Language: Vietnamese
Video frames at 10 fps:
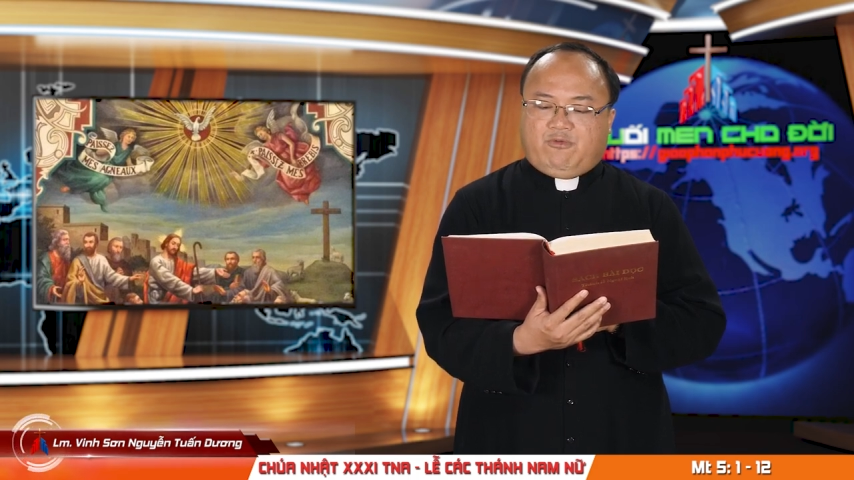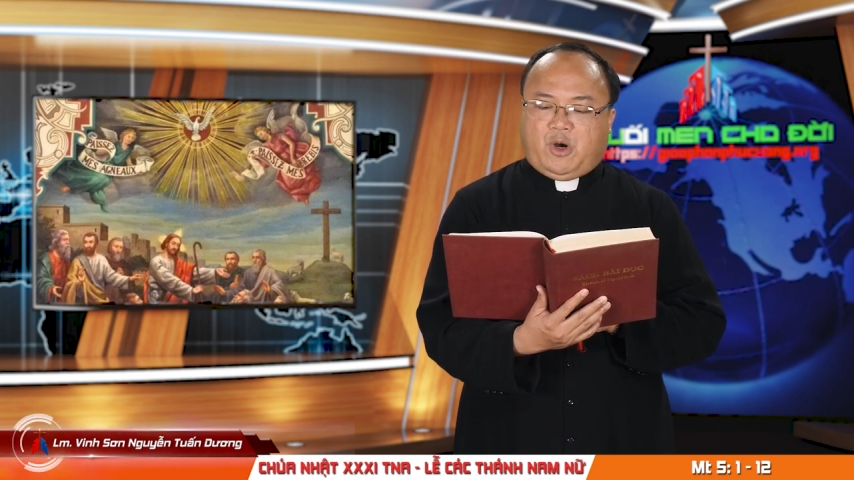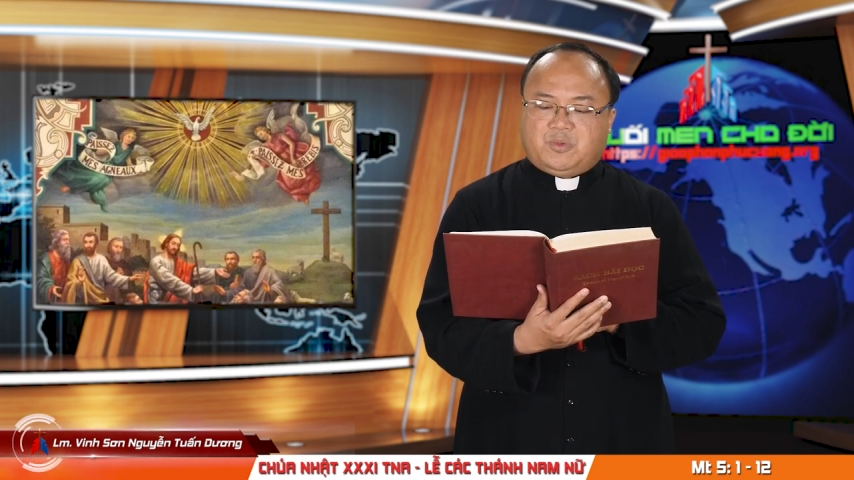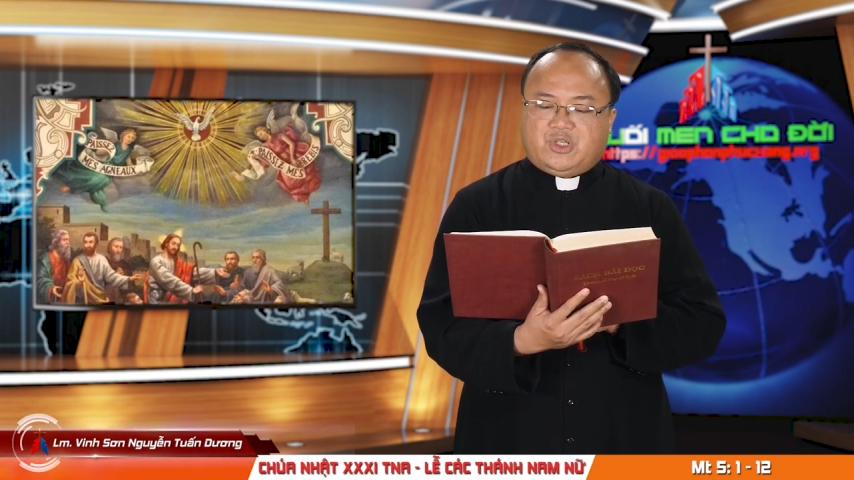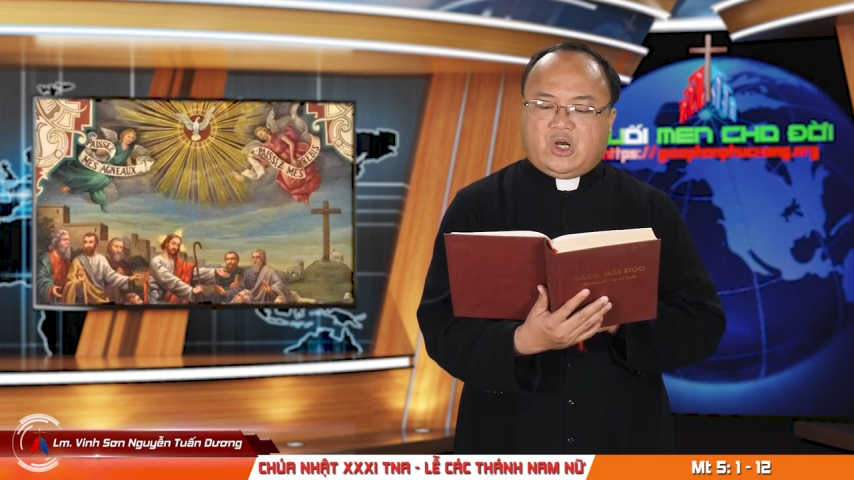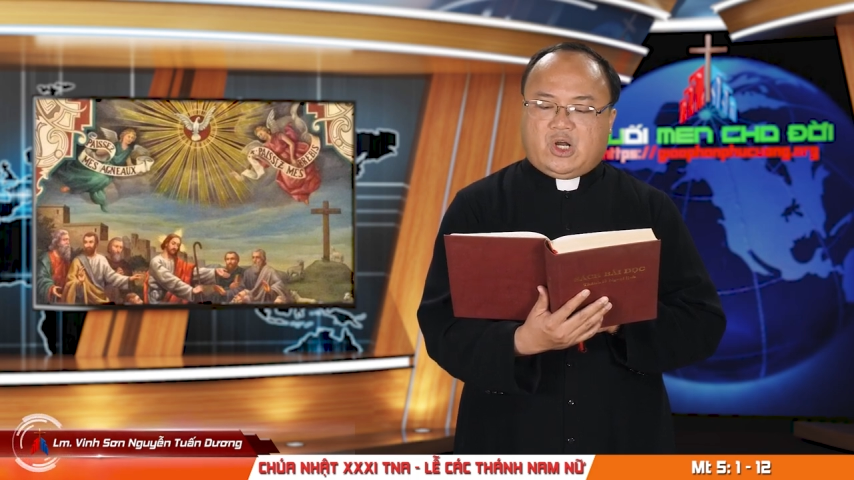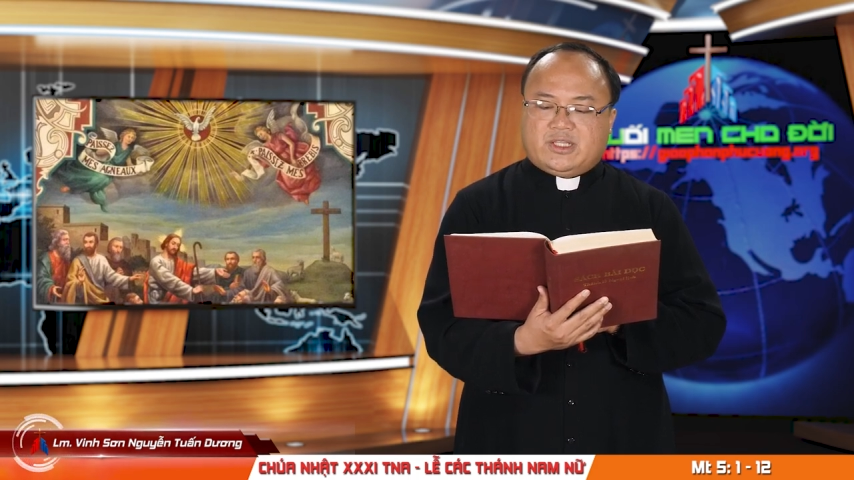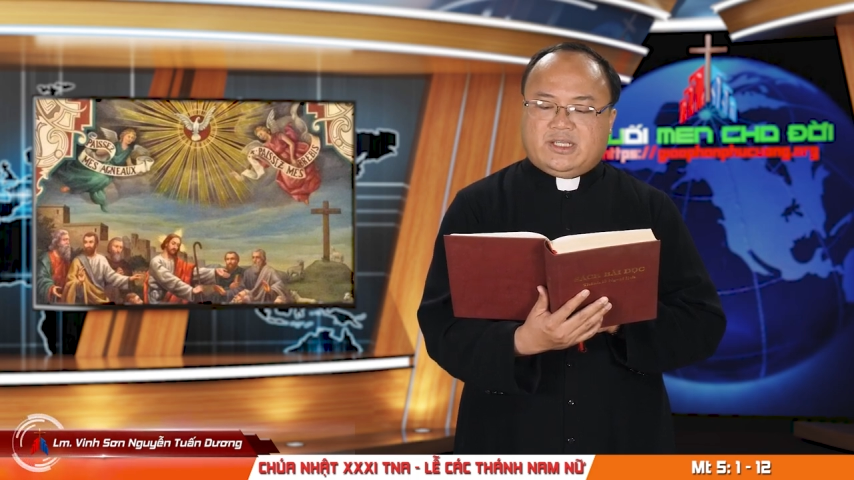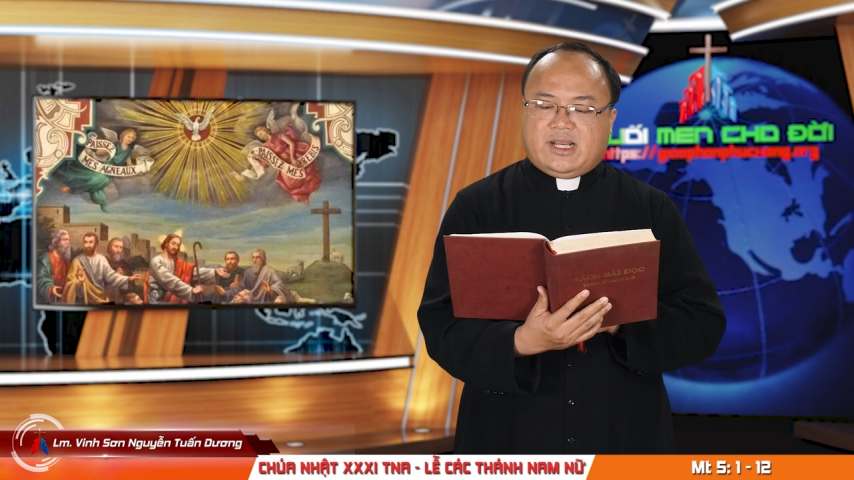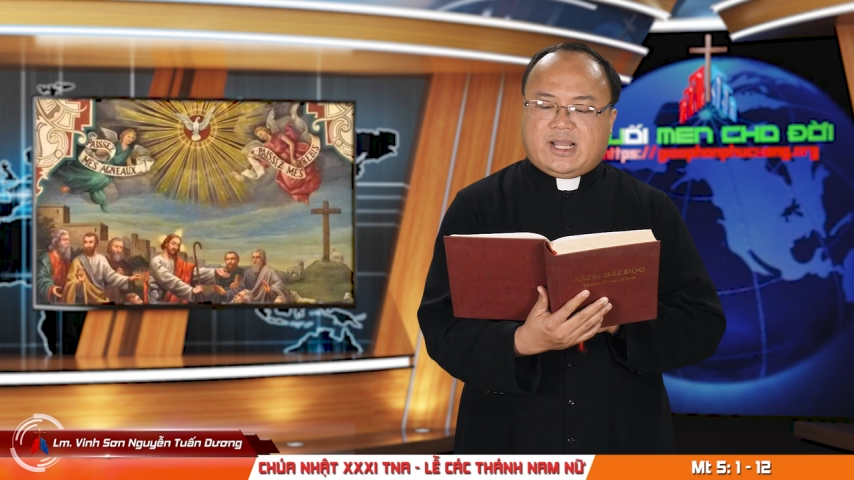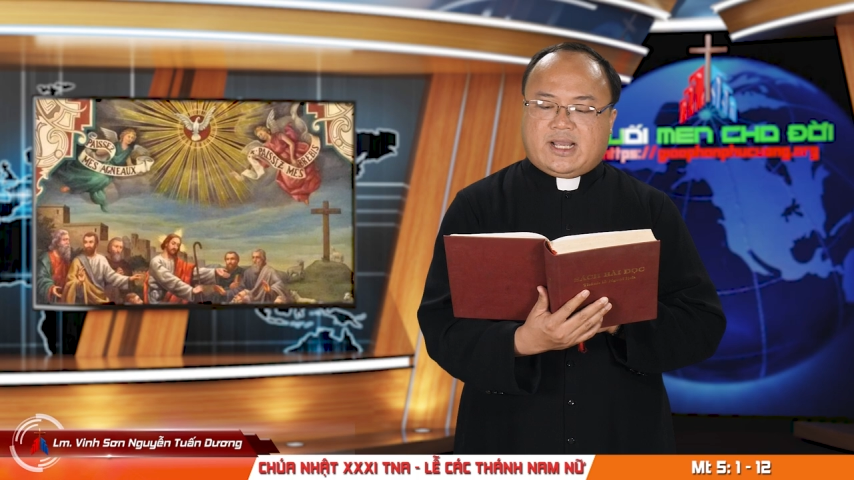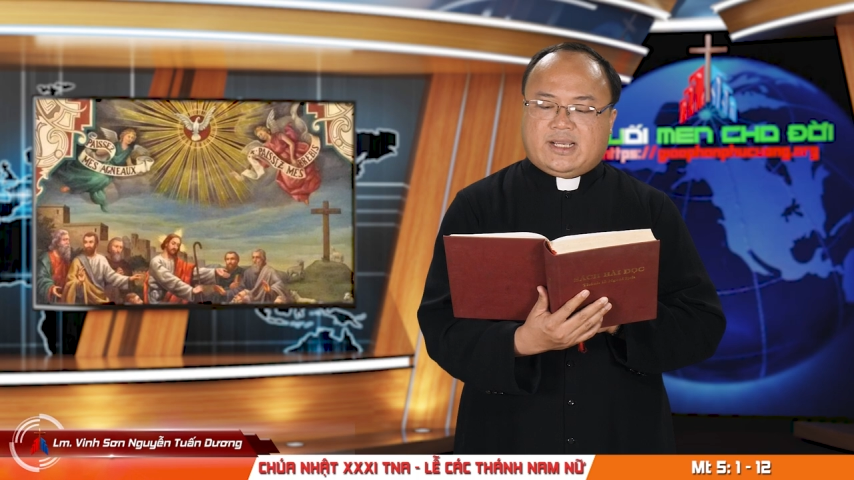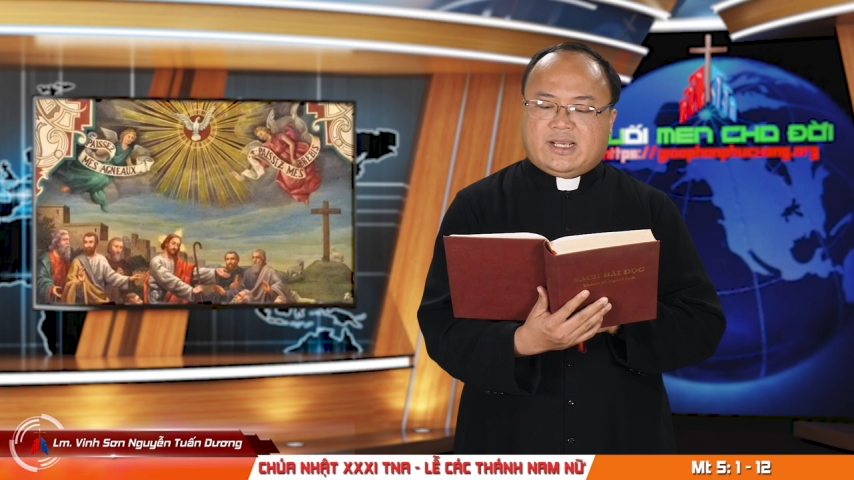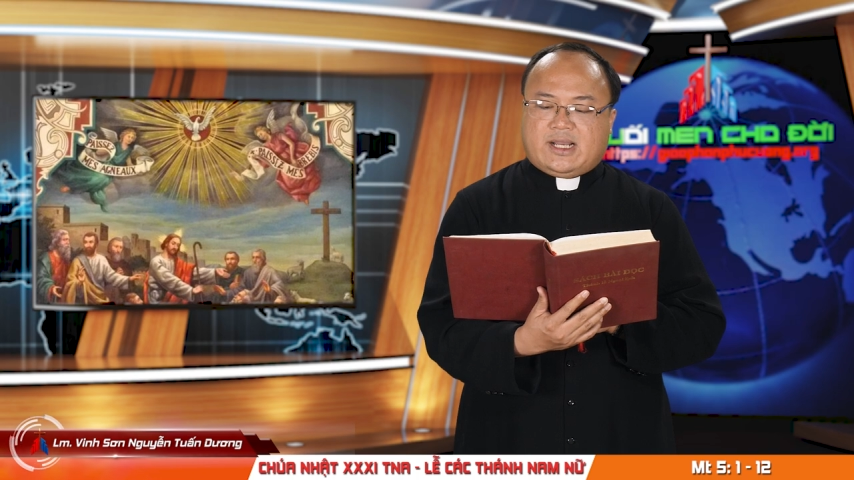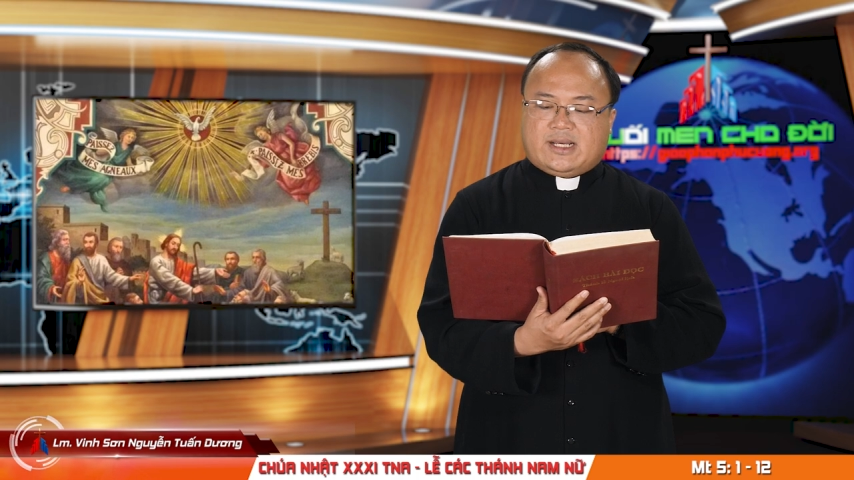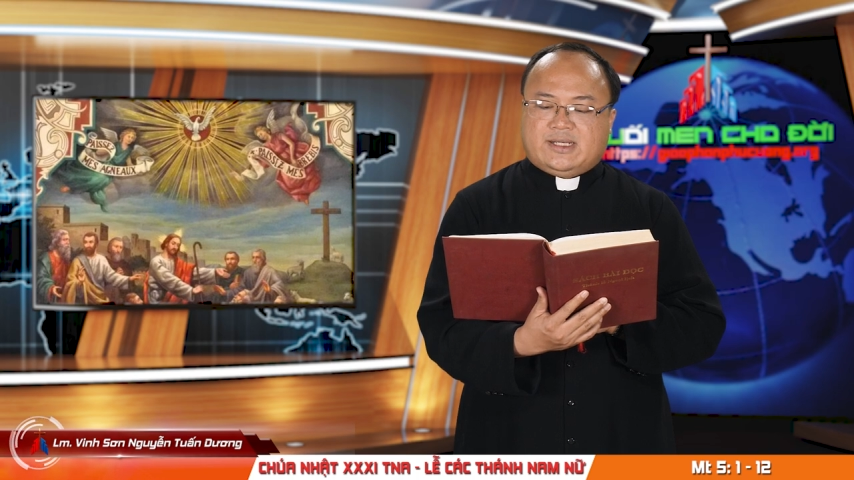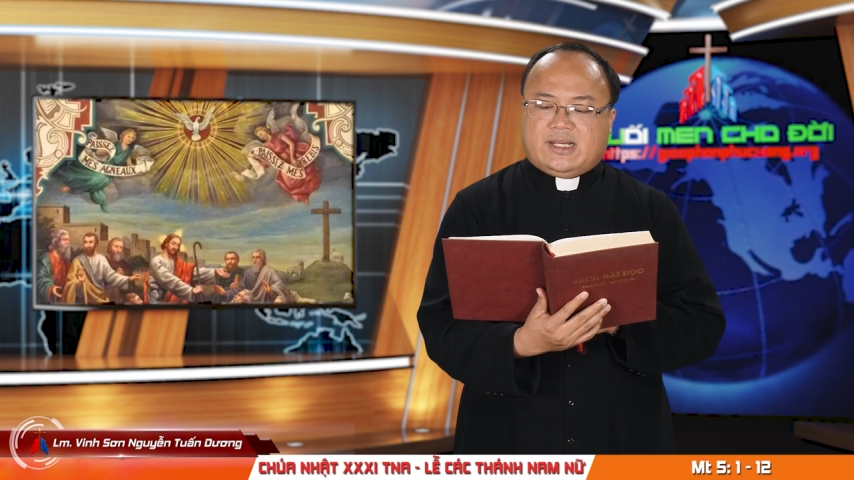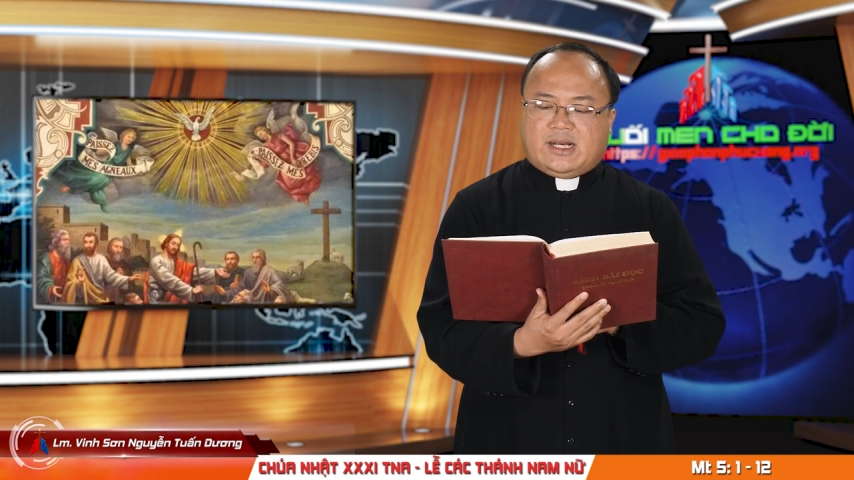Phúc cho những ai ăn